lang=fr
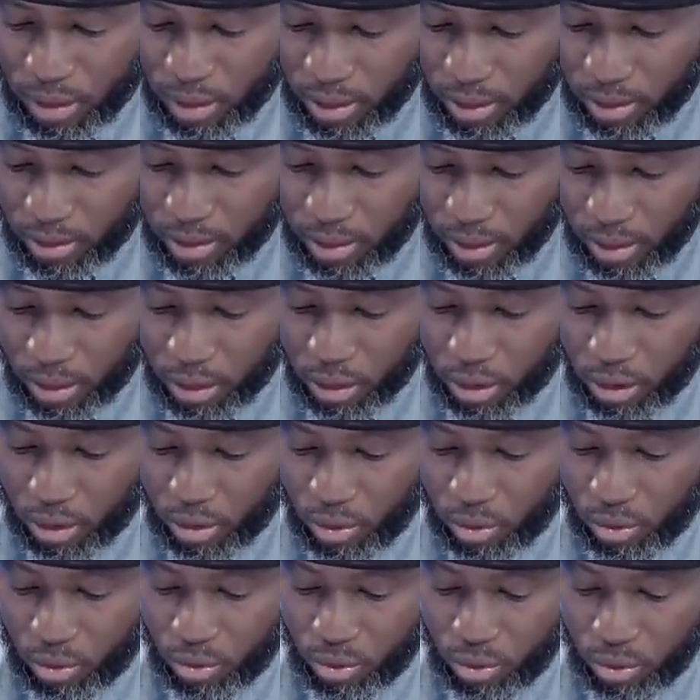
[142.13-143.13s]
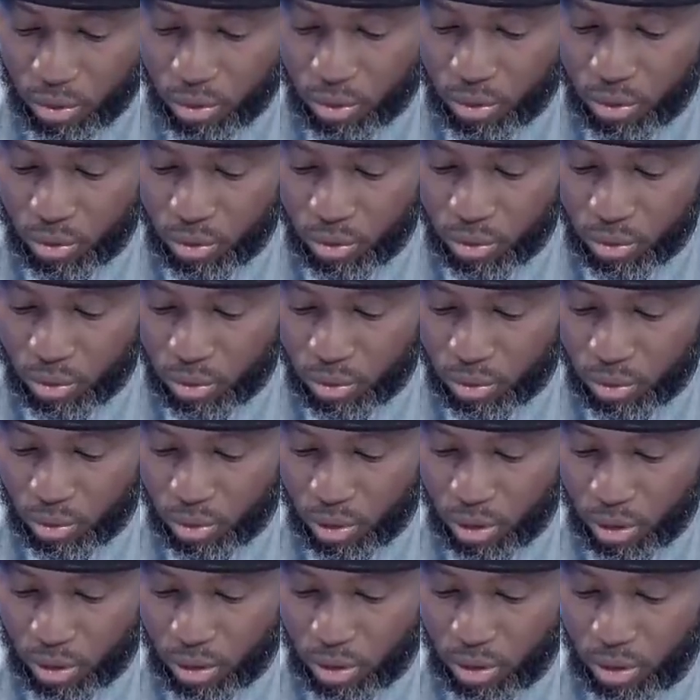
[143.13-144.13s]
Il s'agit de
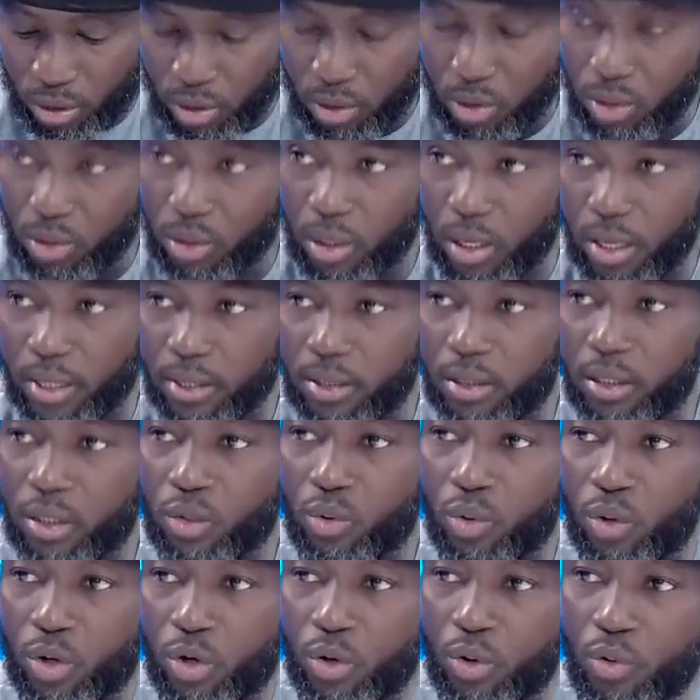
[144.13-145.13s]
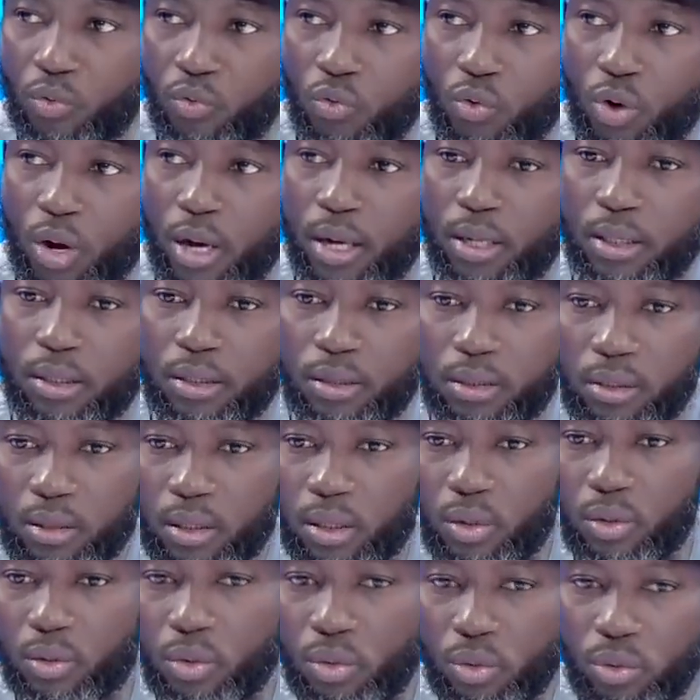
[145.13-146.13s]
ce qui a été donné de voir
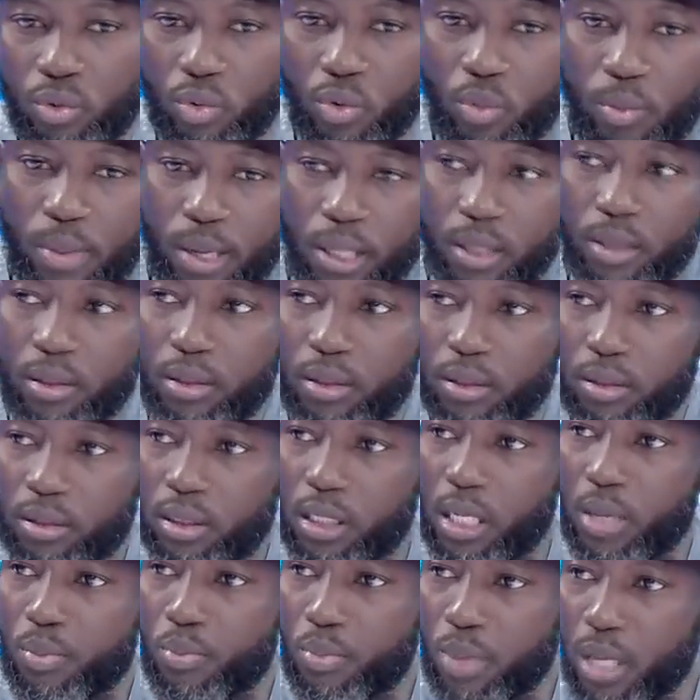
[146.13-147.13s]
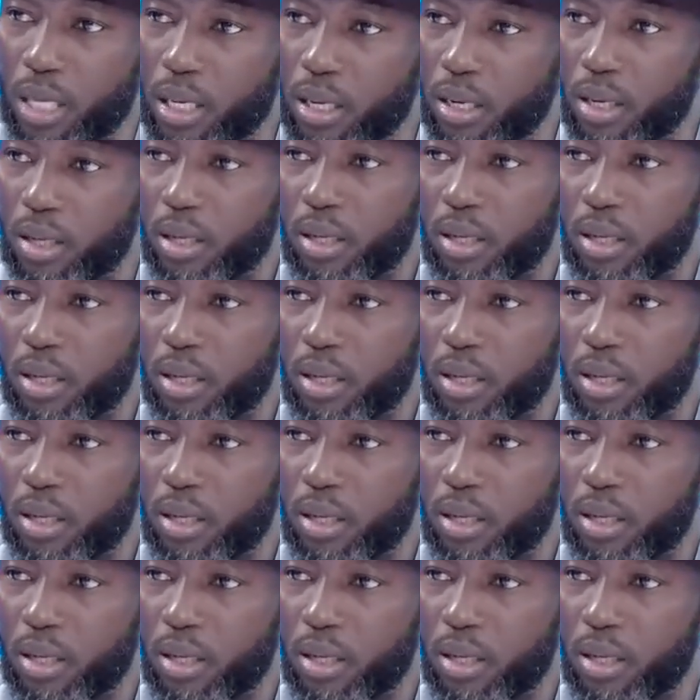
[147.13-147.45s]
dans le domaine des mines